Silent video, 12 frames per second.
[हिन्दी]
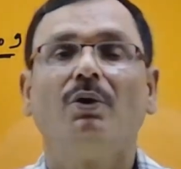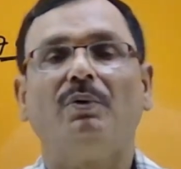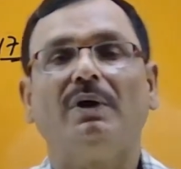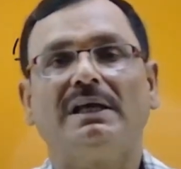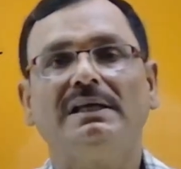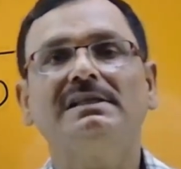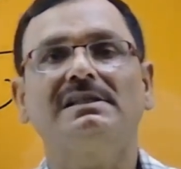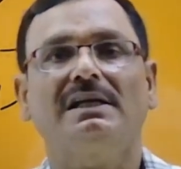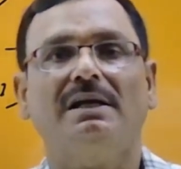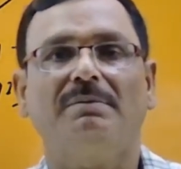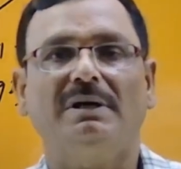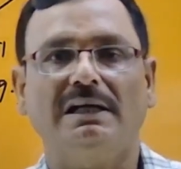वहीं से
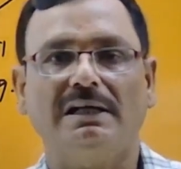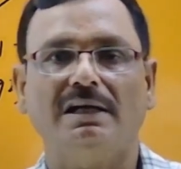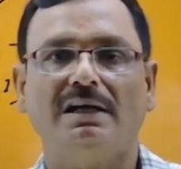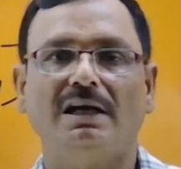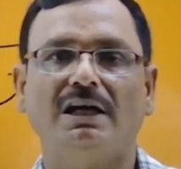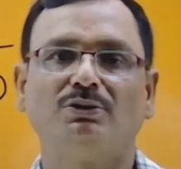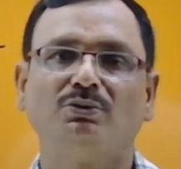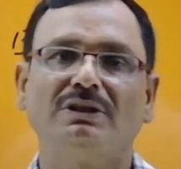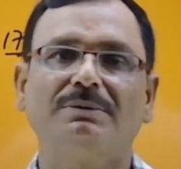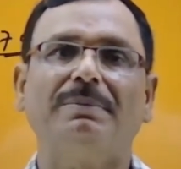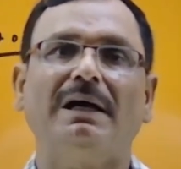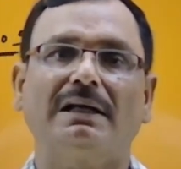हमारा
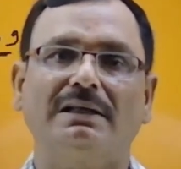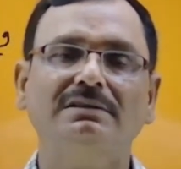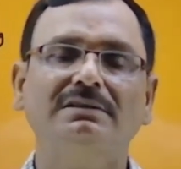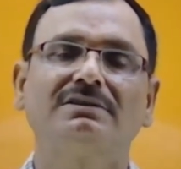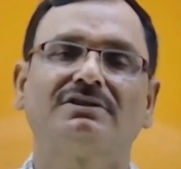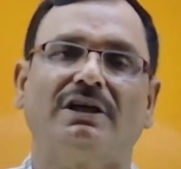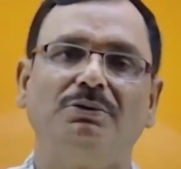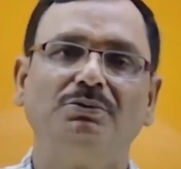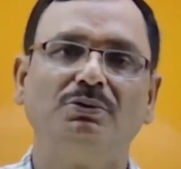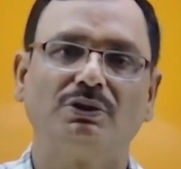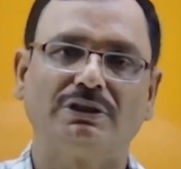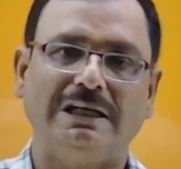आधुनिक भारत चालू
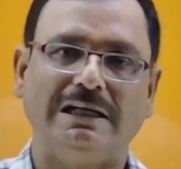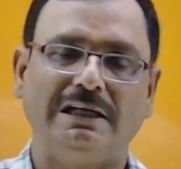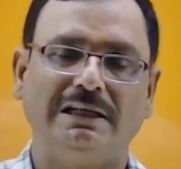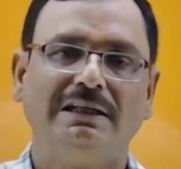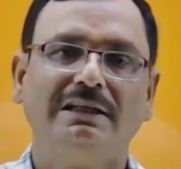होता है